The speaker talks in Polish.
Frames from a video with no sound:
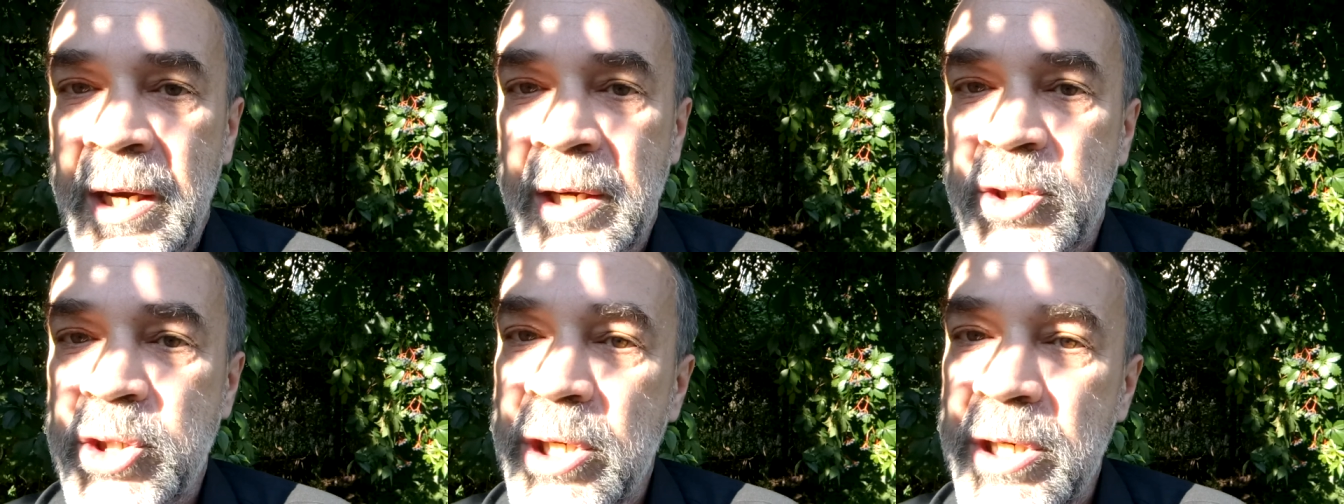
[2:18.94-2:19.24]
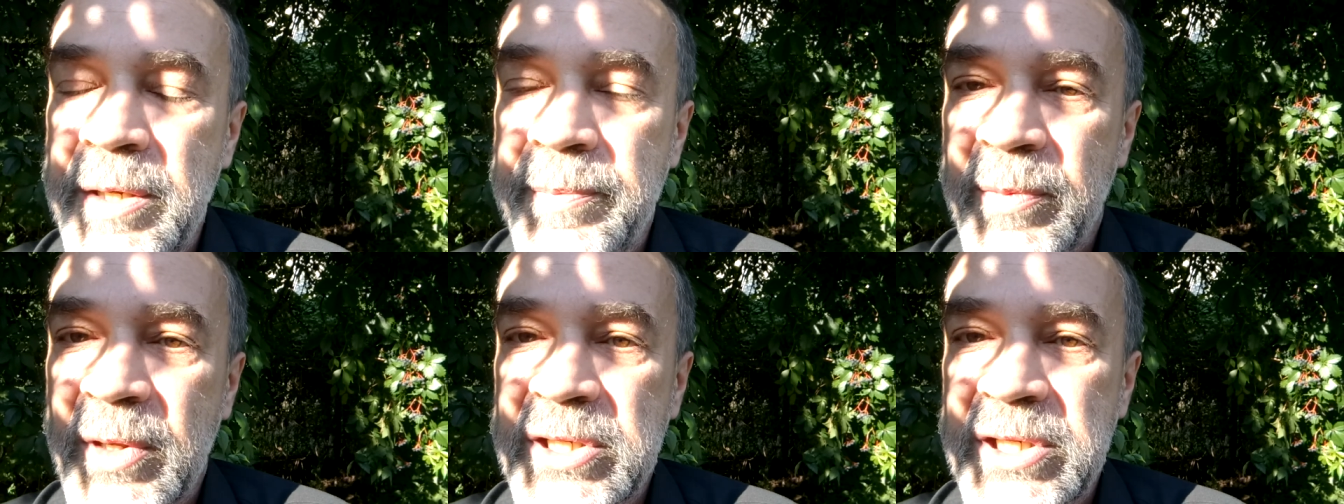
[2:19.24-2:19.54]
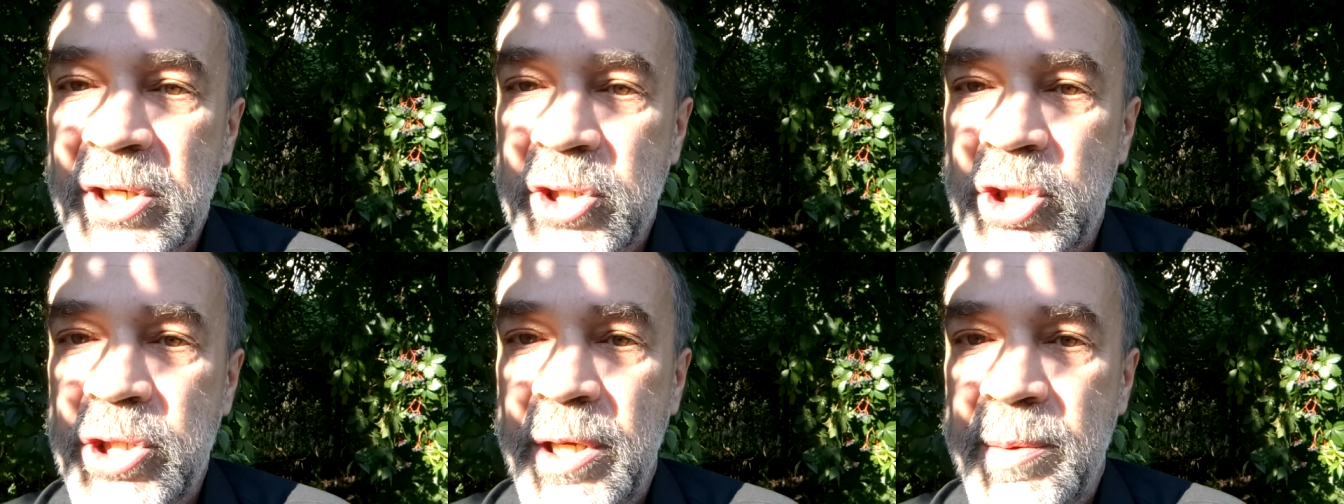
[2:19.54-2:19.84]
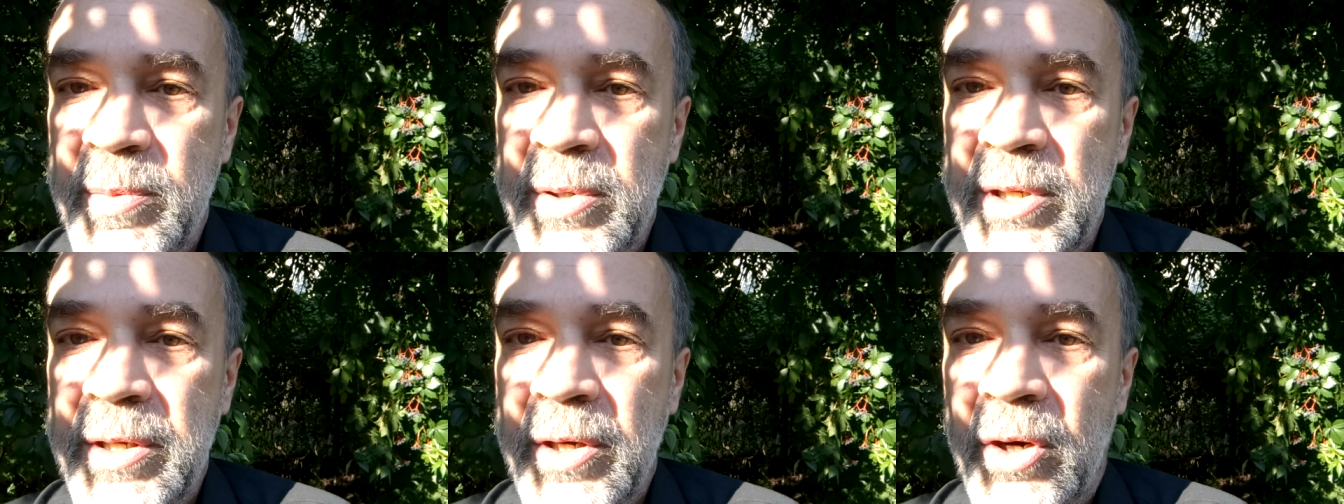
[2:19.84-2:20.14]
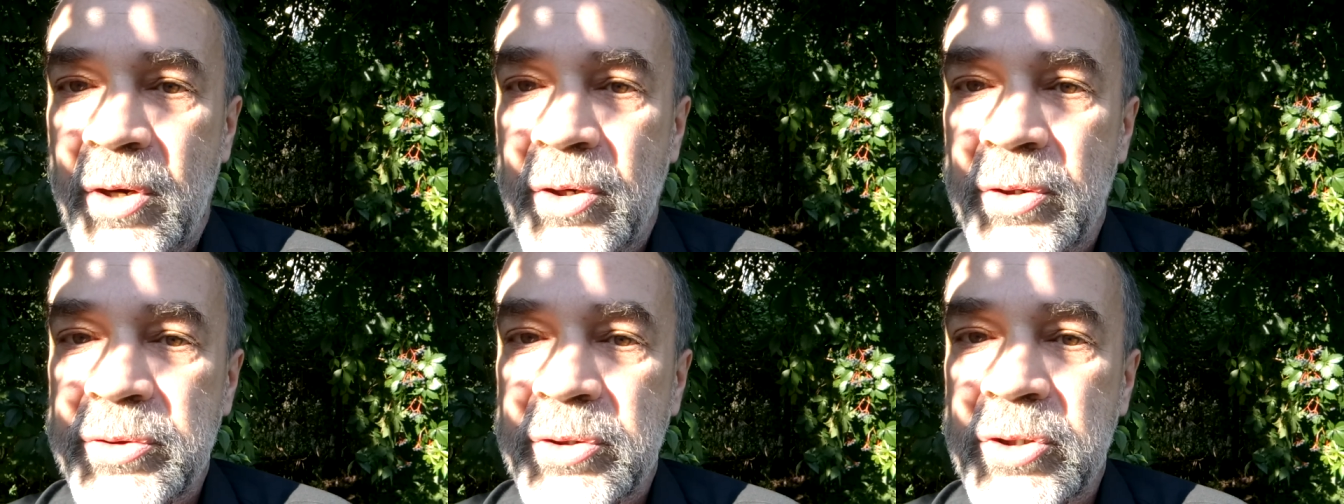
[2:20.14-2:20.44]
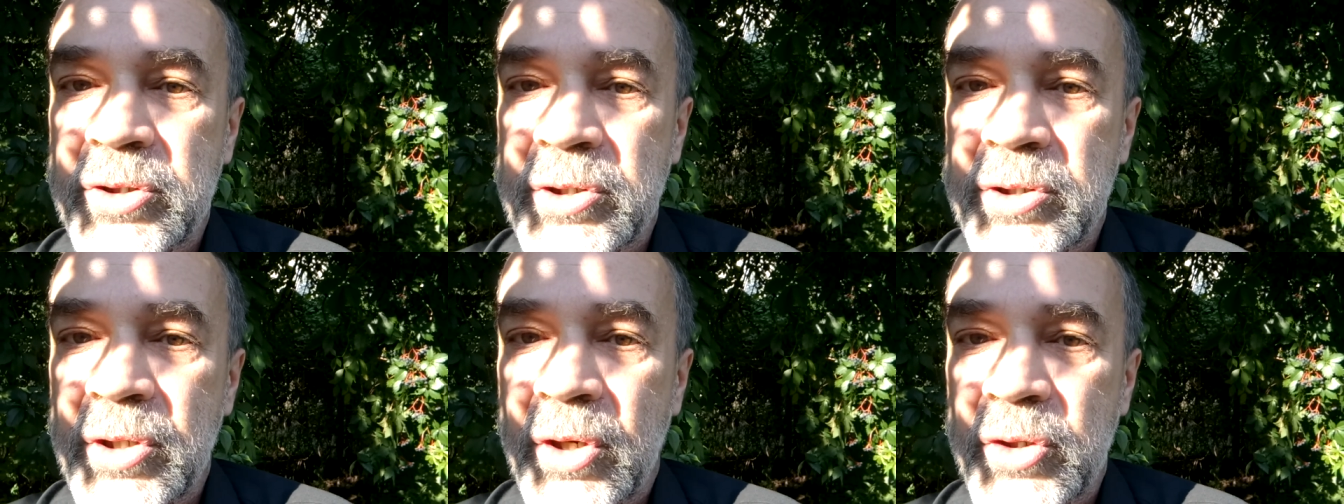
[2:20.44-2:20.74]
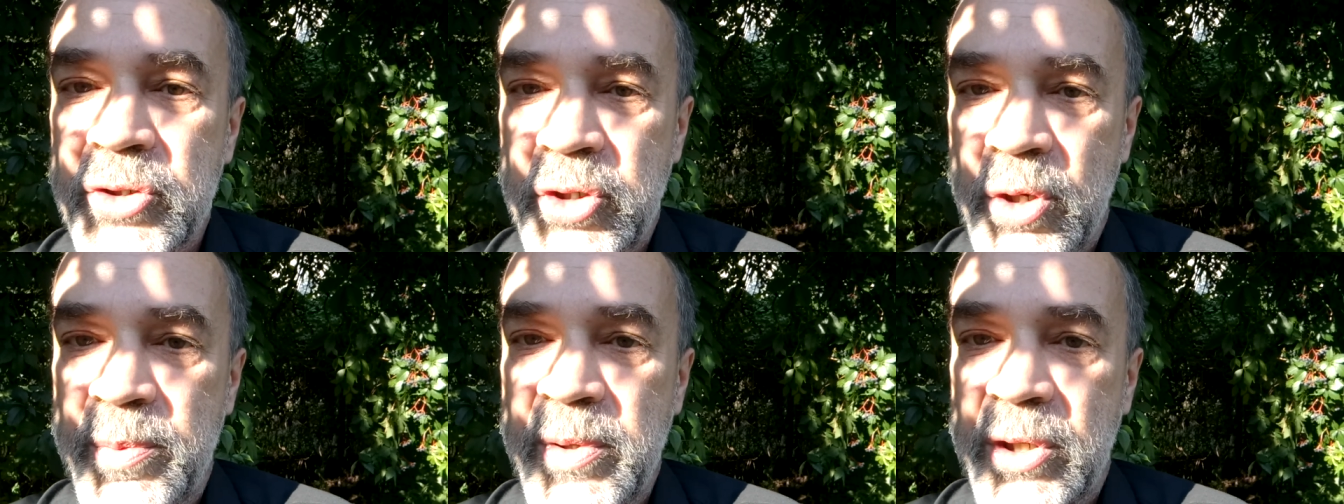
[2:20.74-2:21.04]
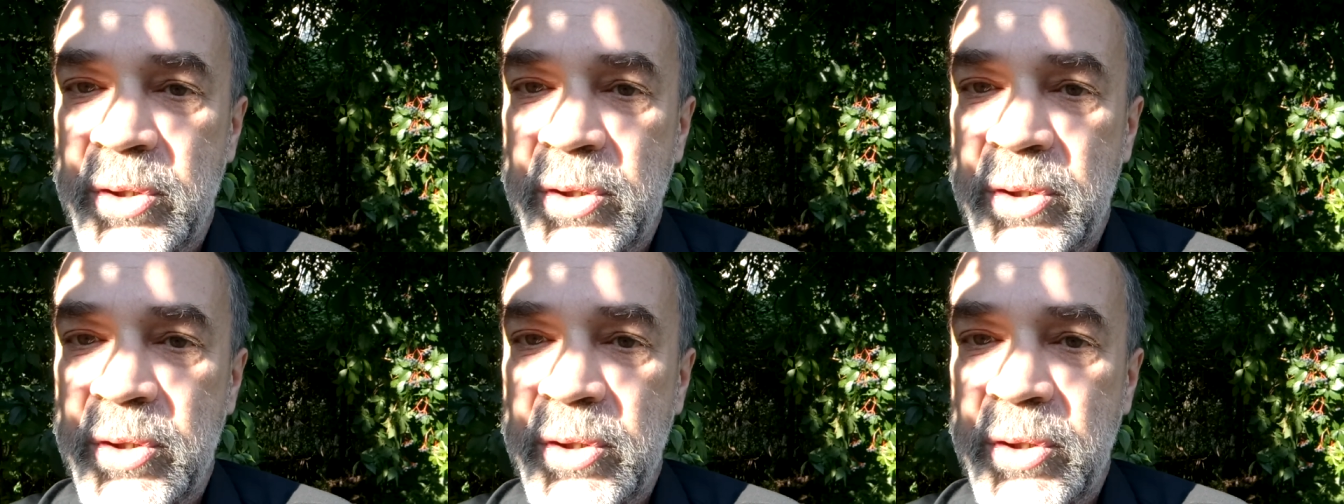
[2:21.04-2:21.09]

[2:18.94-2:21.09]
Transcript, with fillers: Czyli zacznijmy od osoby,